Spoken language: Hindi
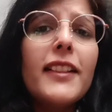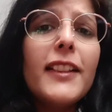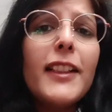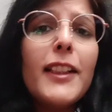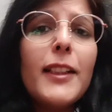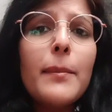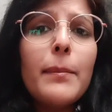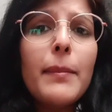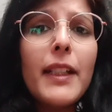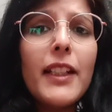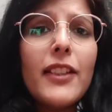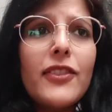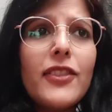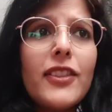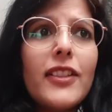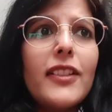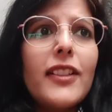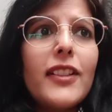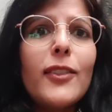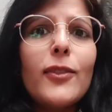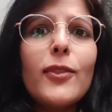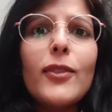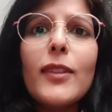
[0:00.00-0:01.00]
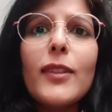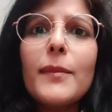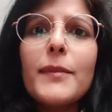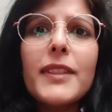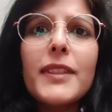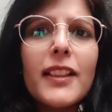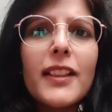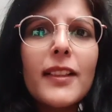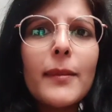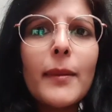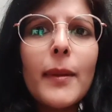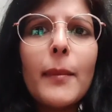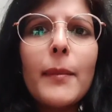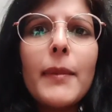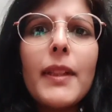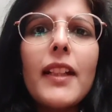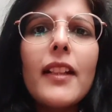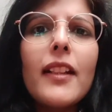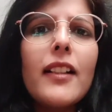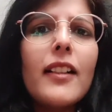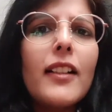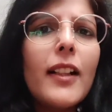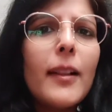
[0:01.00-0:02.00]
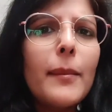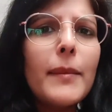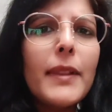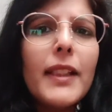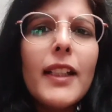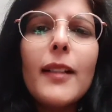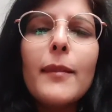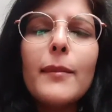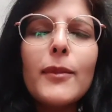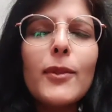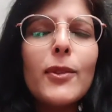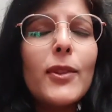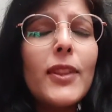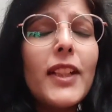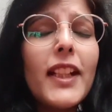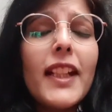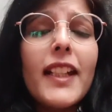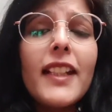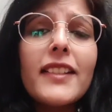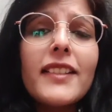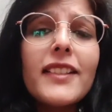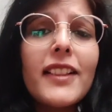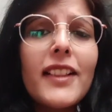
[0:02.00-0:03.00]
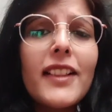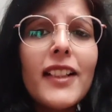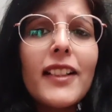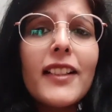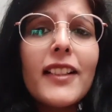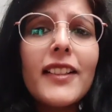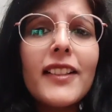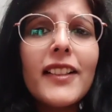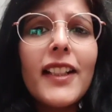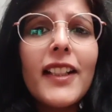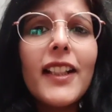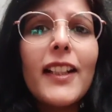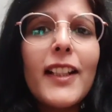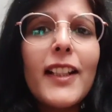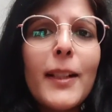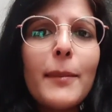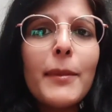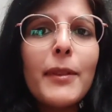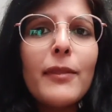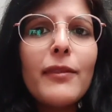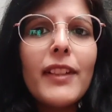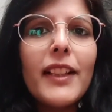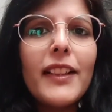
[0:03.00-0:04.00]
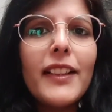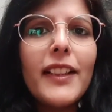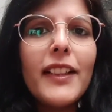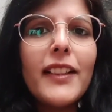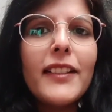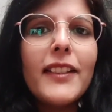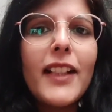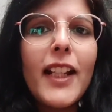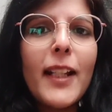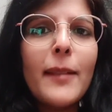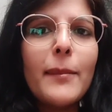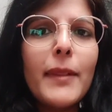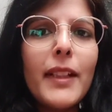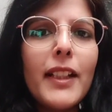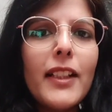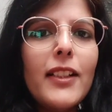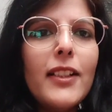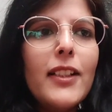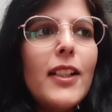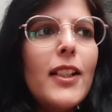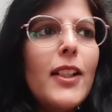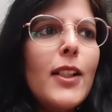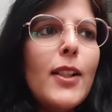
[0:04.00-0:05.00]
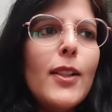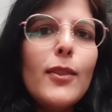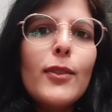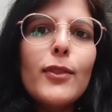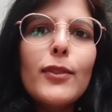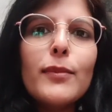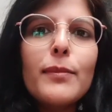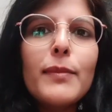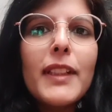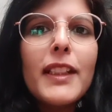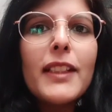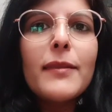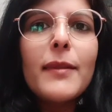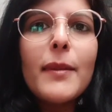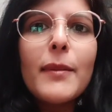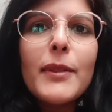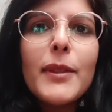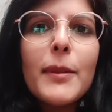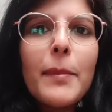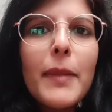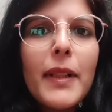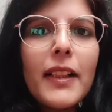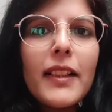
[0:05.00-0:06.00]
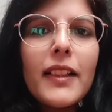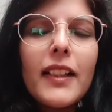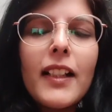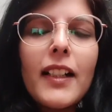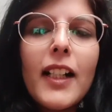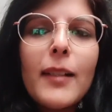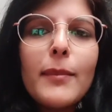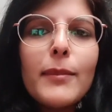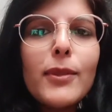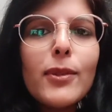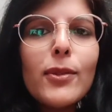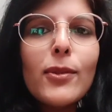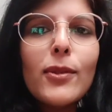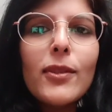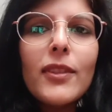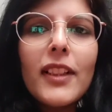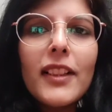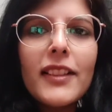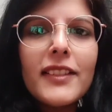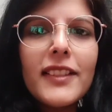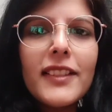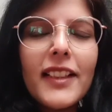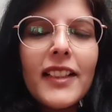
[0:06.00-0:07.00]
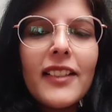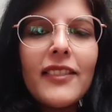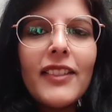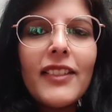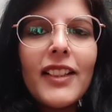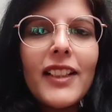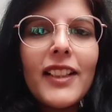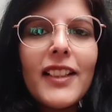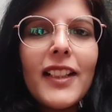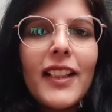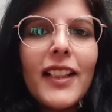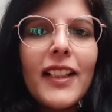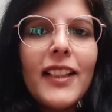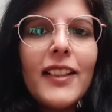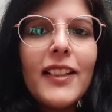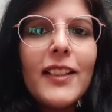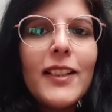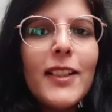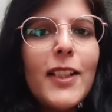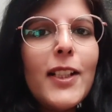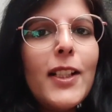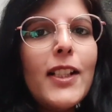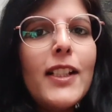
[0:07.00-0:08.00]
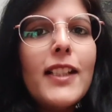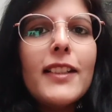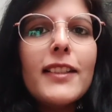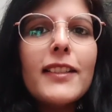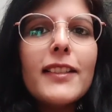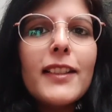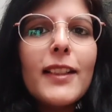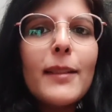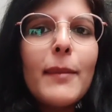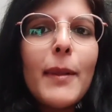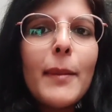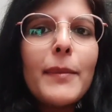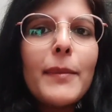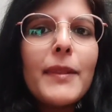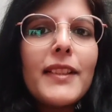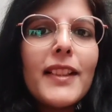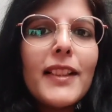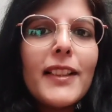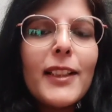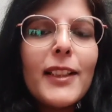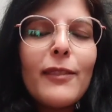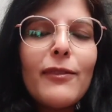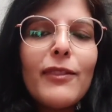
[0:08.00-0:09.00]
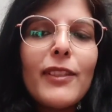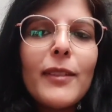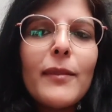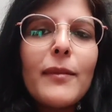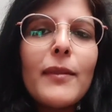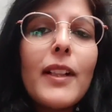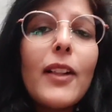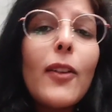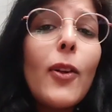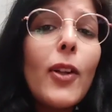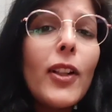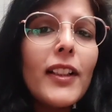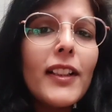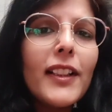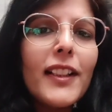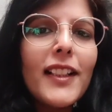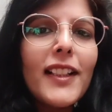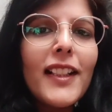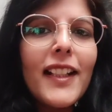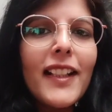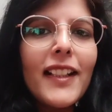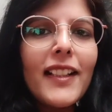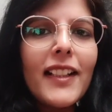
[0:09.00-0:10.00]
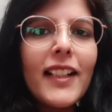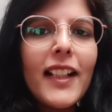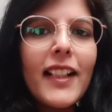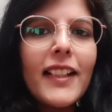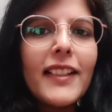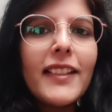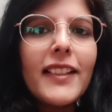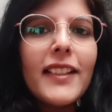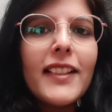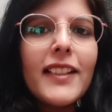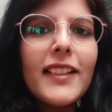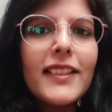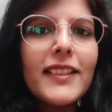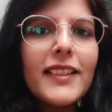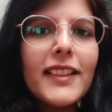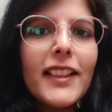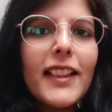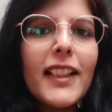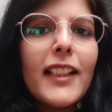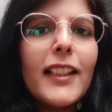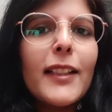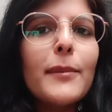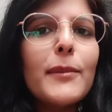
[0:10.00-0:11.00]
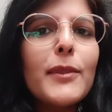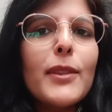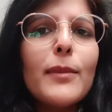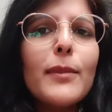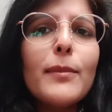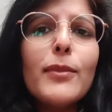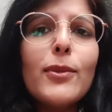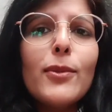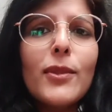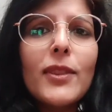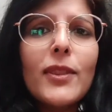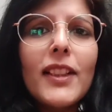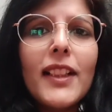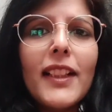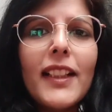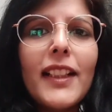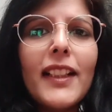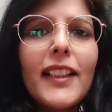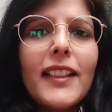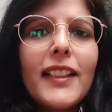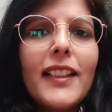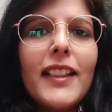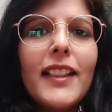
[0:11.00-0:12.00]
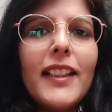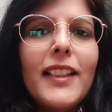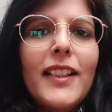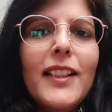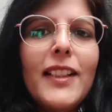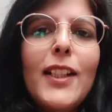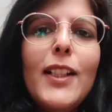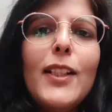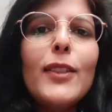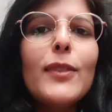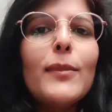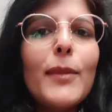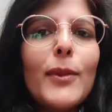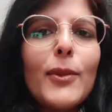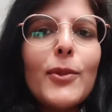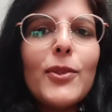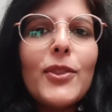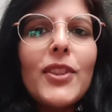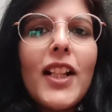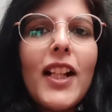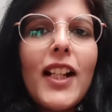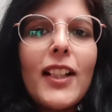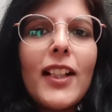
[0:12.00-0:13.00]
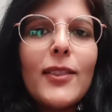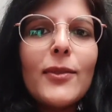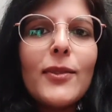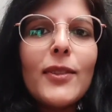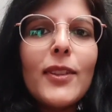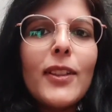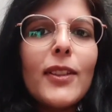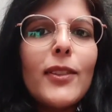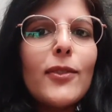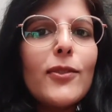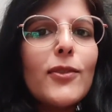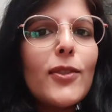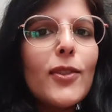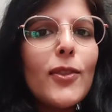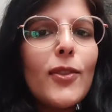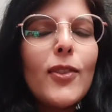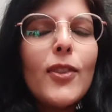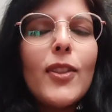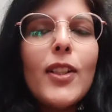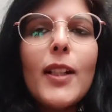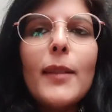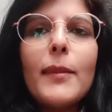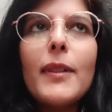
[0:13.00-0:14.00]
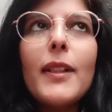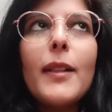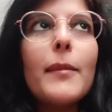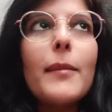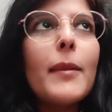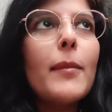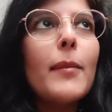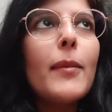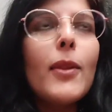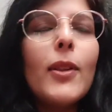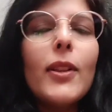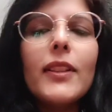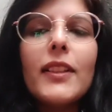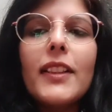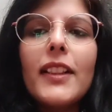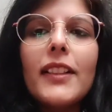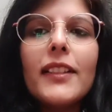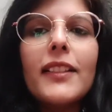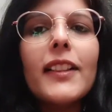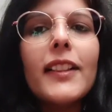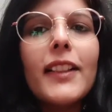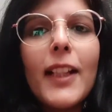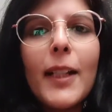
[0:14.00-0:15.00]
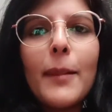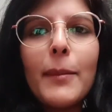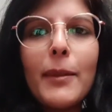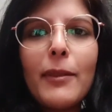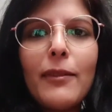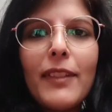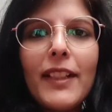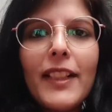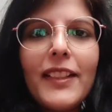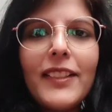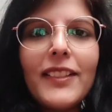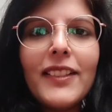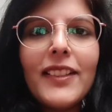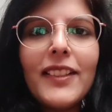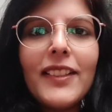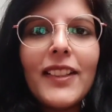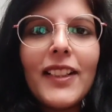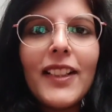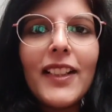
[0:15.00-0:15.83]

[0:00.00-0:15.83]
तीन पेशेंट है तो कम से कम हम अभी हमको एक से डेढ़ घंटे का यहाँ पर वेटिंग टाइम है उस बीच में मुझे पक्का भूख लग जाने वाली है इसलिए मैं अपने साथ टिफ़िन ऑलरेडी लेकर आई थी घर से कि अगर मुझे भूख लगेगी मैं कुछ खा लूँगी तो चलो अभी हमें बहुत देर तक यहाँ पर वेट करना